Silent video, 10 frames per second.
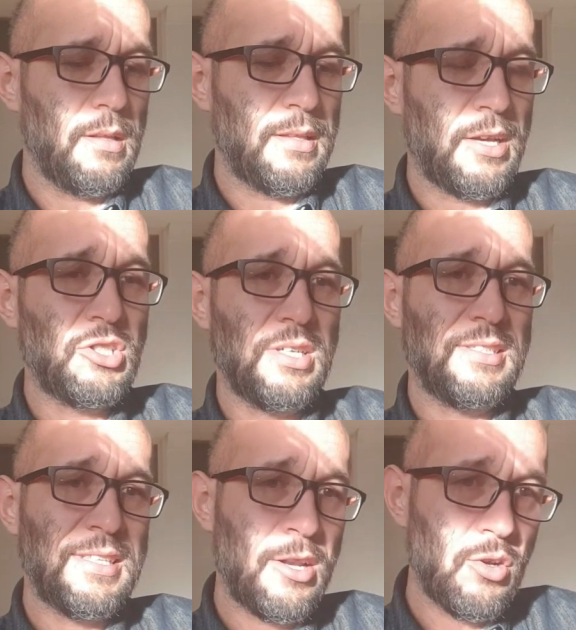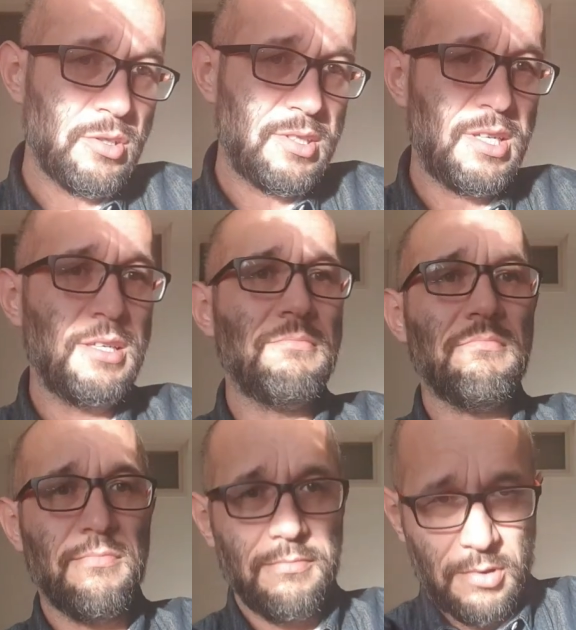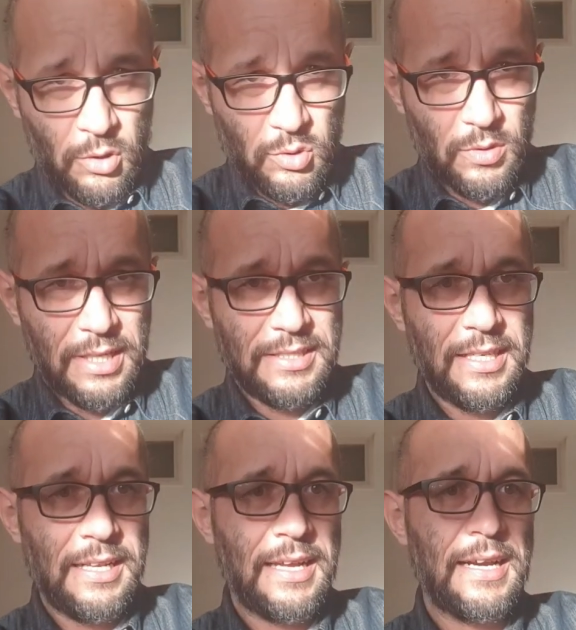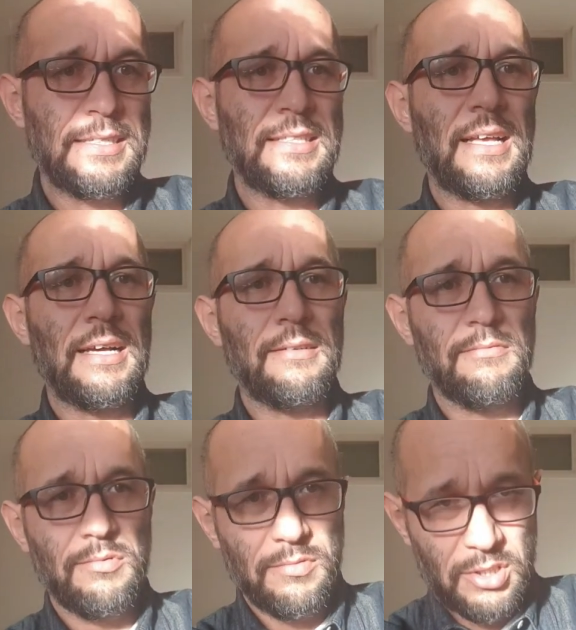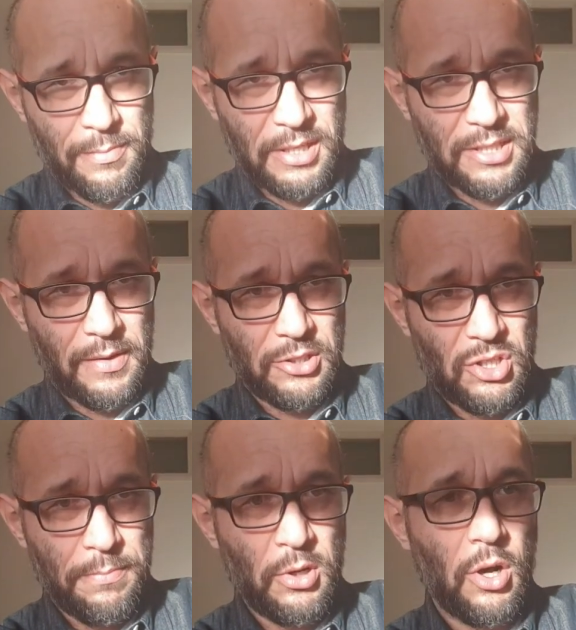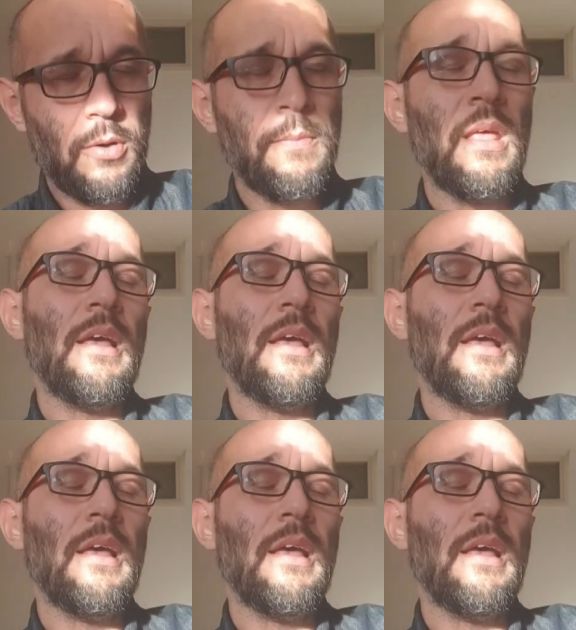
także stan ostry, konsultacja lekarska, trzeba działać szybko